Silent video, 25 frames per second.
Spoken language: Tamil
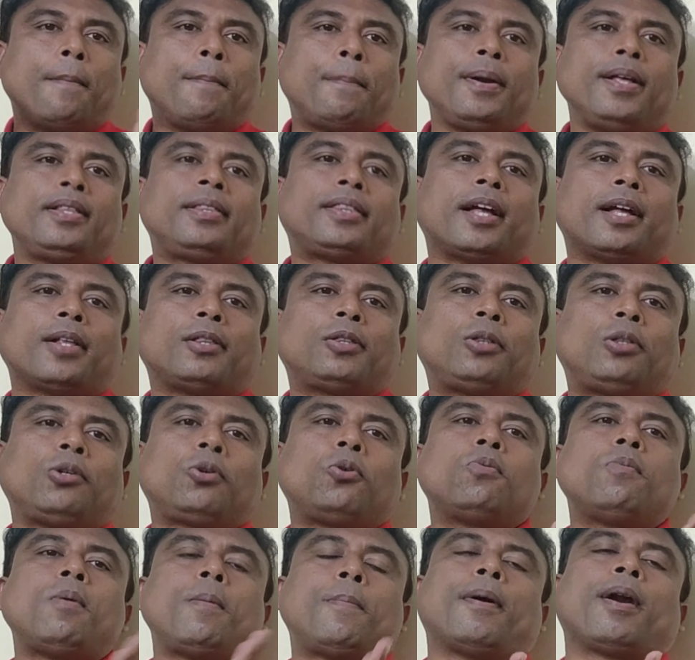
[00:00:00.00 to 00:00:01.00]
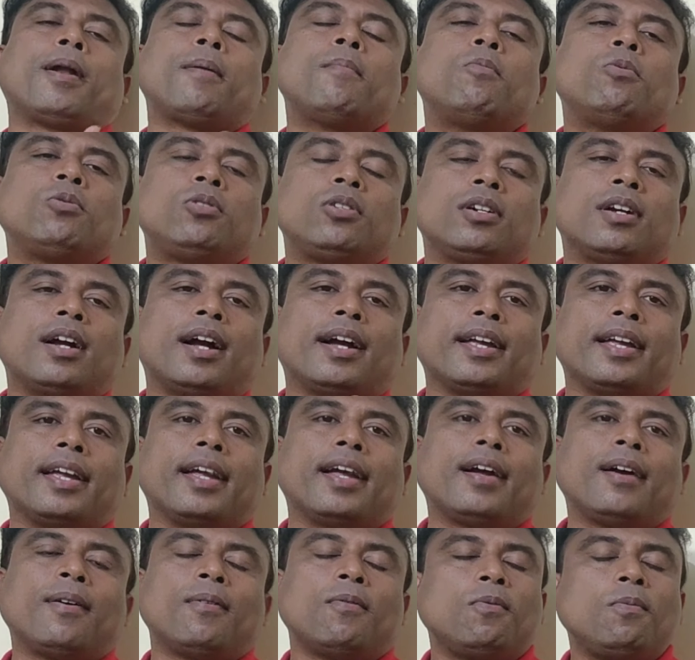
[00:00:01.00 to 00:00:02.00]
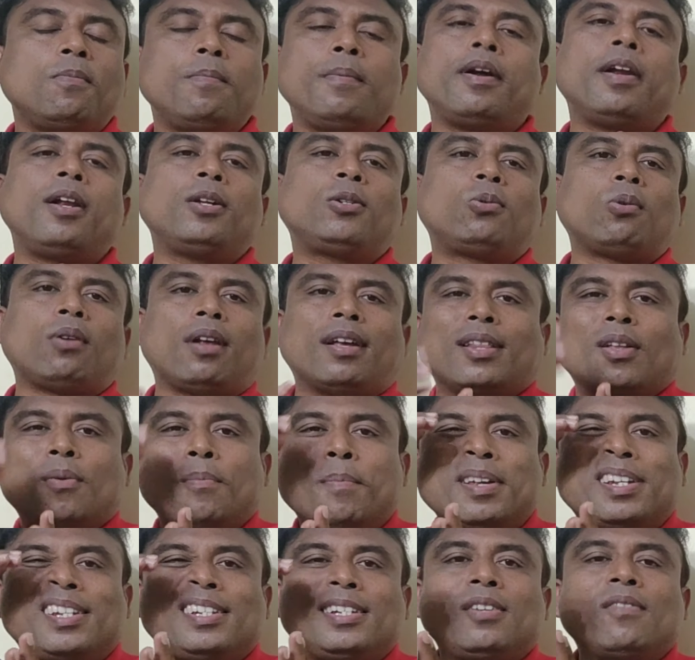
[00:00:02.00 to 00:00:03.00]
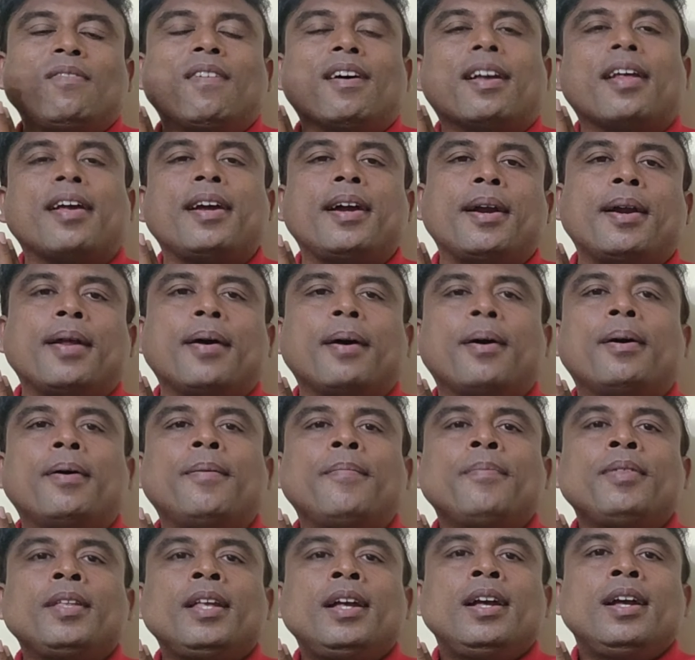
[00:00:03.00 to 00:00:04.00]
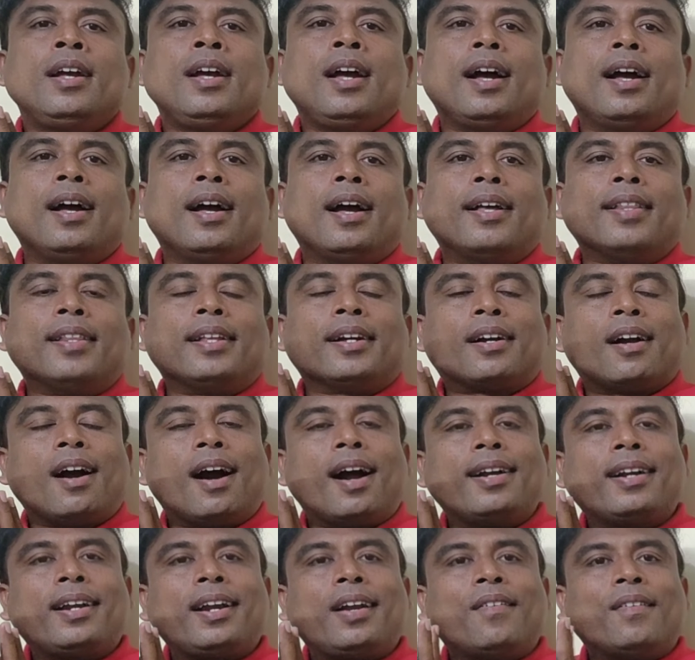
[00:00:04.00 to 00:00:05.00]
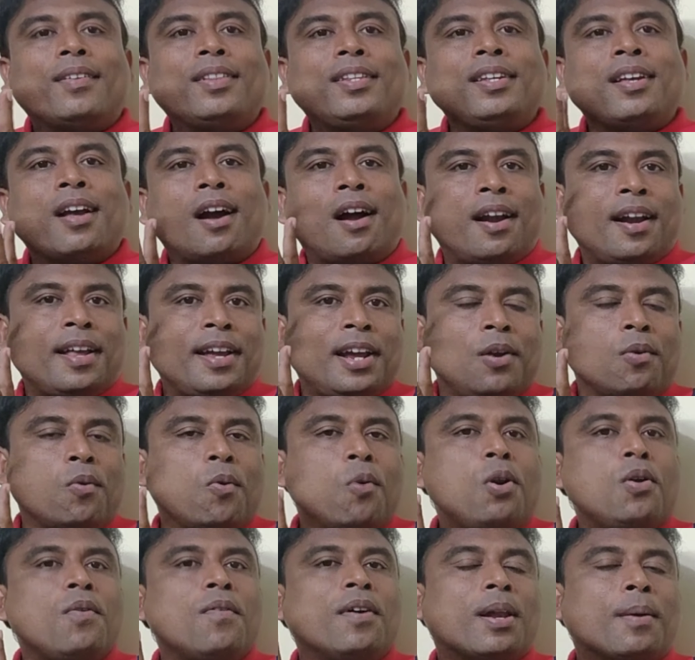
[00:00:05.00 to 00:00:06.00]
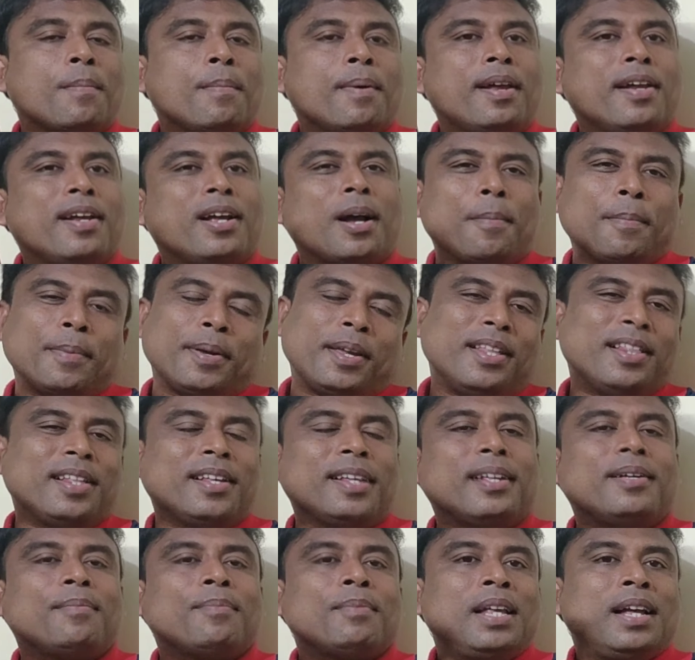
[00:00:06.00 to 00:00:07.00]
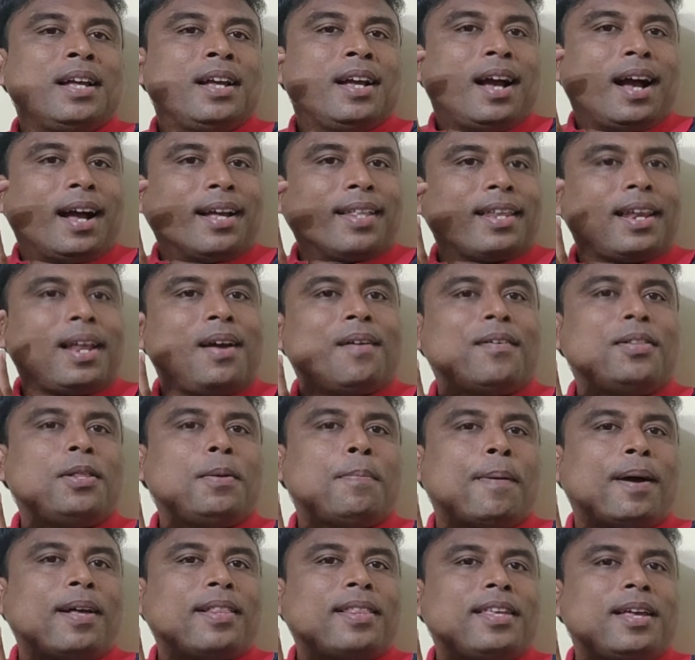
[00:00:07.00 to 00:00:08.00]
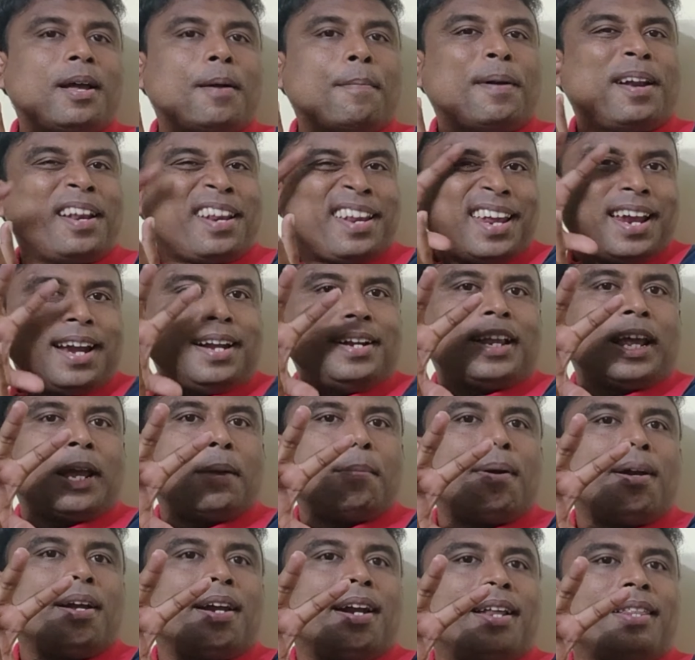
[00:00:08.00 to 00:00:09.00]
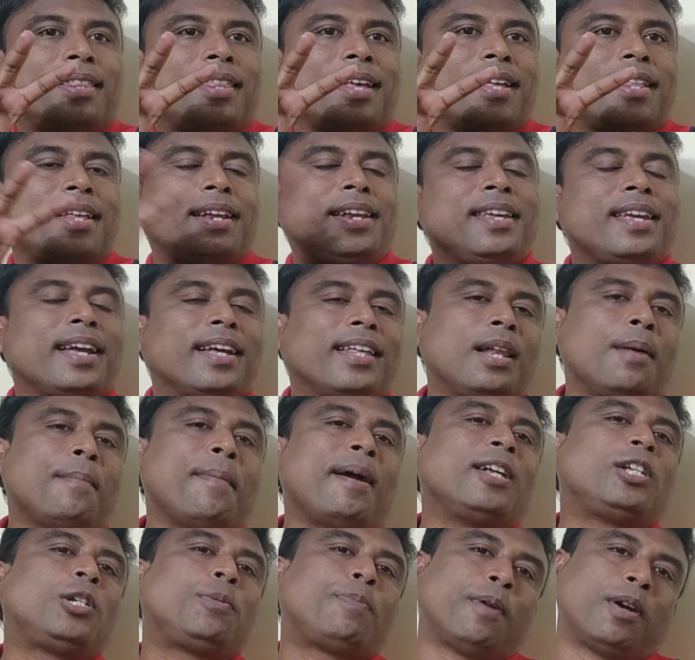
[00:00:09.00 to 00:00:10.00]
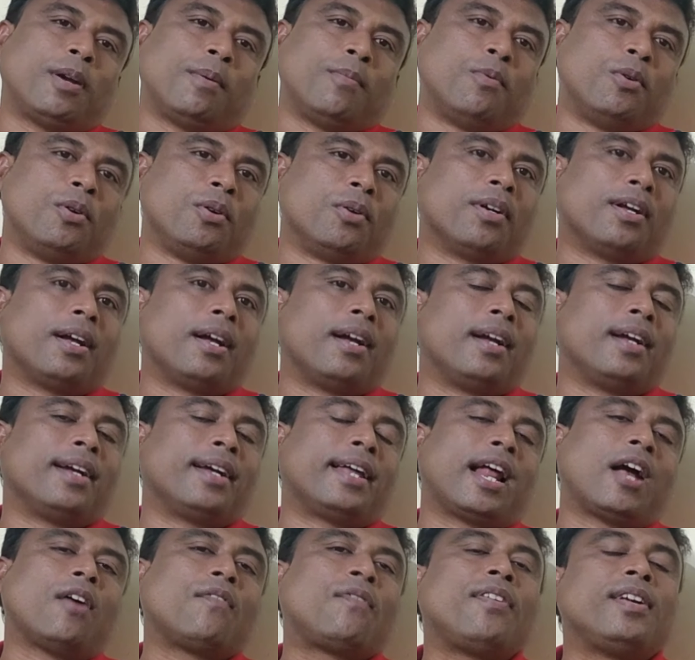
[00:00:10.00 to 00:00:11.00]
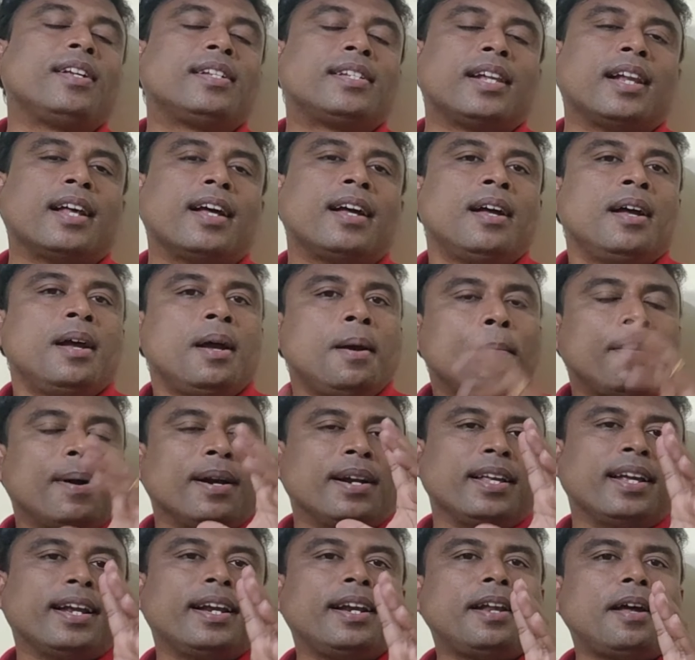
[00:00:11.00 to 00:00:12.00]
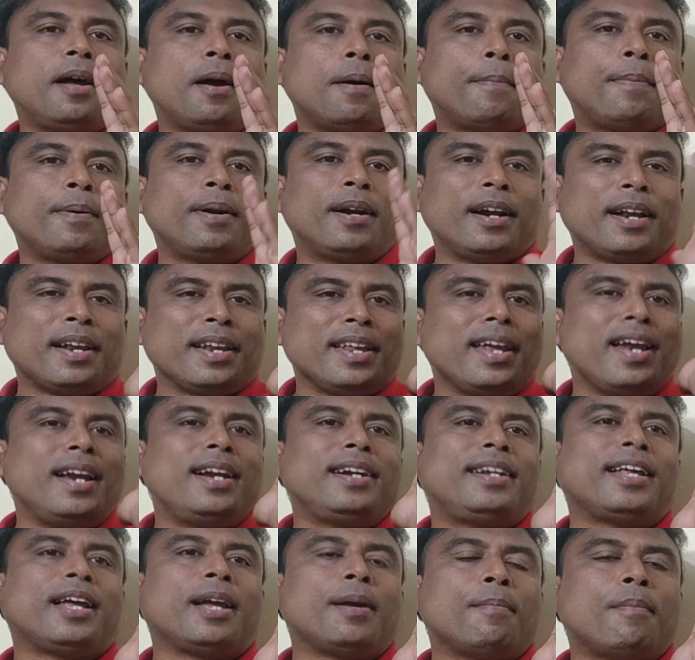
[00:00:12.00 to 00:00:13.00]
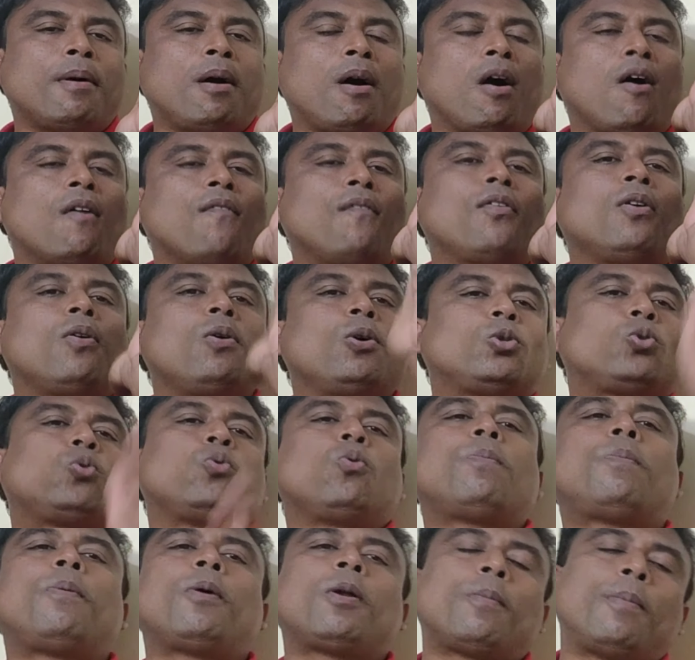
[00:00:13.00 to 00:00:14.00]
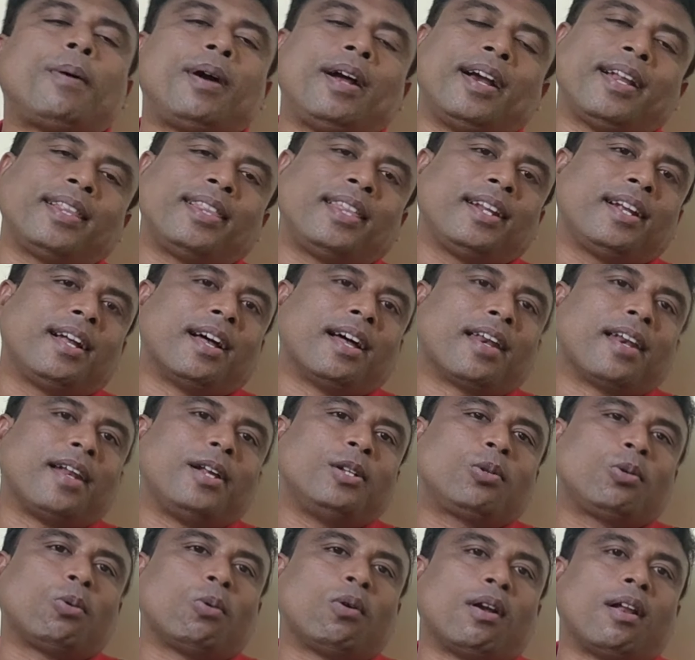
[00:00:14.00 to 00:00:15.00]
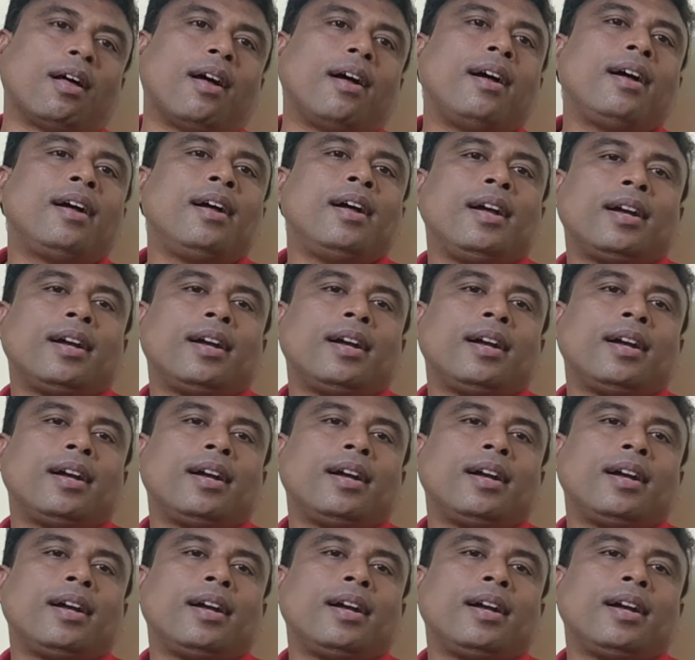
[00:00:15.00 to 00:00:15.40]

அப்படி தத்துருவமாக படம் முடிச்சிருக்காங்க உண்மையிலே சொல்கிறேன் அந்த மிஸ்ட் வர இடம் அந்த காட்டில் வந்து யானைகள் ஓடி வர மாதிரி காமிக்குது அதெல்லாம் வந்து பார்த்தீங்க அப்படின்னா ரியல் டைமாக எடுத்தால் தான் நீங்கள் அதில் மேட்ச் பண்ண முடியும் கிராஃபிக்ஸில் பட் என்ன அப்படிங்கிற ரியல் டைமாக அவ்வளோ சூப்பர்பாக எடுத்திருக்காருன்னே சொல்லலாம்